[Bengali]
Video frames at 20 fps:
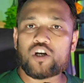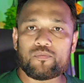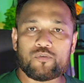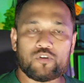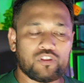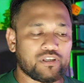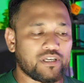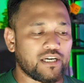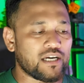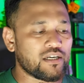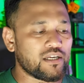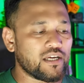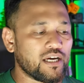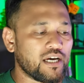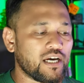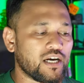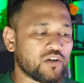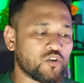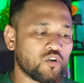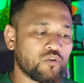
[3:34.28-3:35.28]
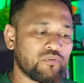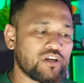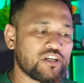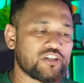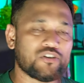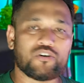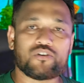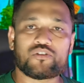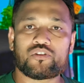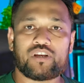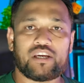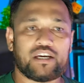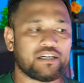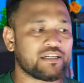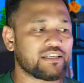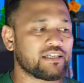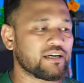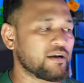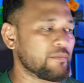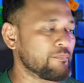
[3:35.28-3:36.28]
চমৎকার খুবই সুন্দর
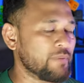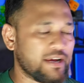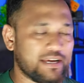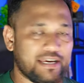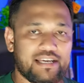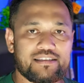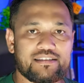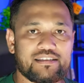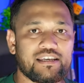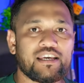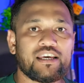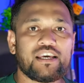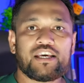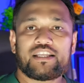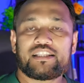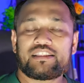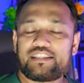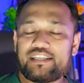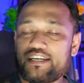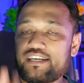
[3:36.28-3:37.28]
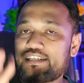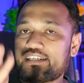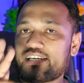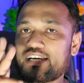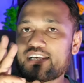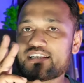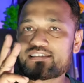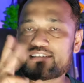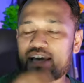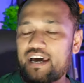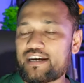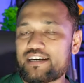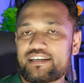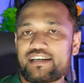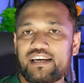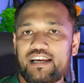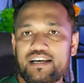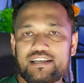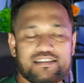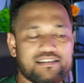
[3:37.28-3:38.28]
একটা প্যাকেজ তিনটা
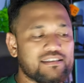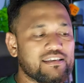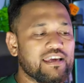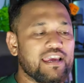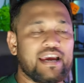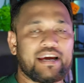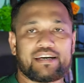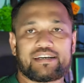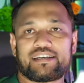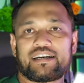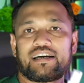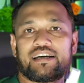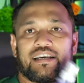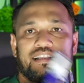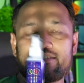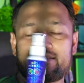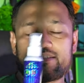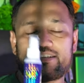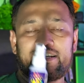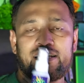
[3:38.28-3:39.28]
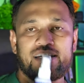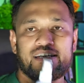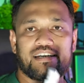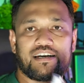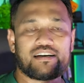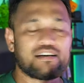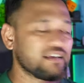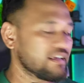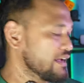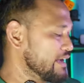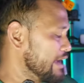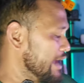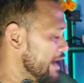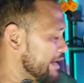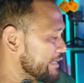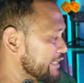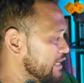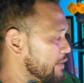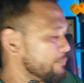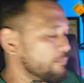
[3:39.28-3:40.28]
সানগ্লাস একটা লেন্স ক্লিনার
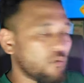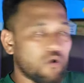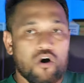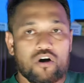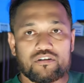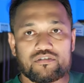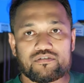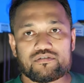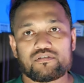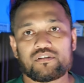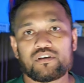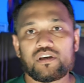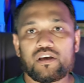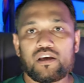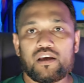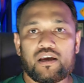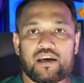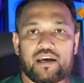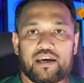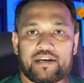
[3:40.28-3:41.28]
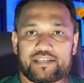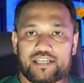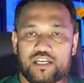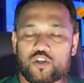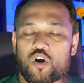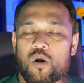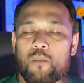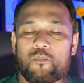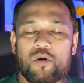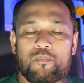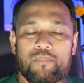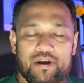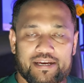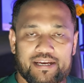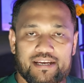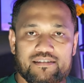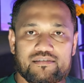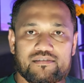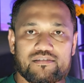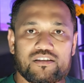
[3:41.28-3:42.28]
একটা বক্স একটা কম্বো
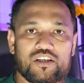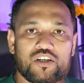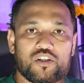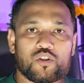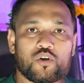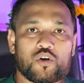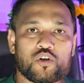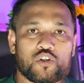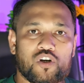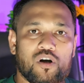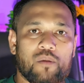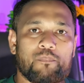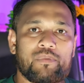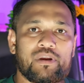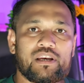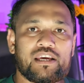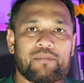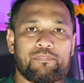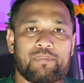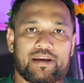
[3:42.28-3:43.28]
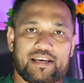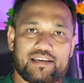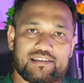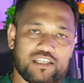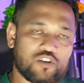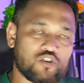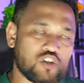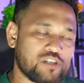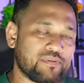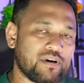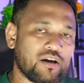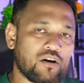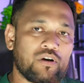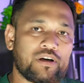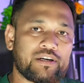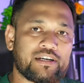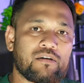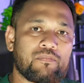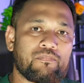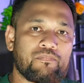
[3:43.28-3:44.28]
প্যাকেজ তো সব মিলিয়ে প্যাকেজটা খুবই ভালো
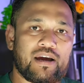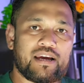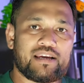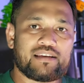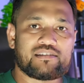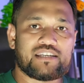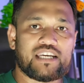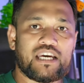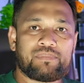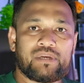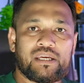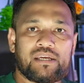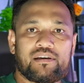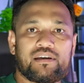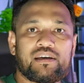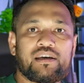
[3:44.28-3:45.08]
এটার প্রাইসটা আমি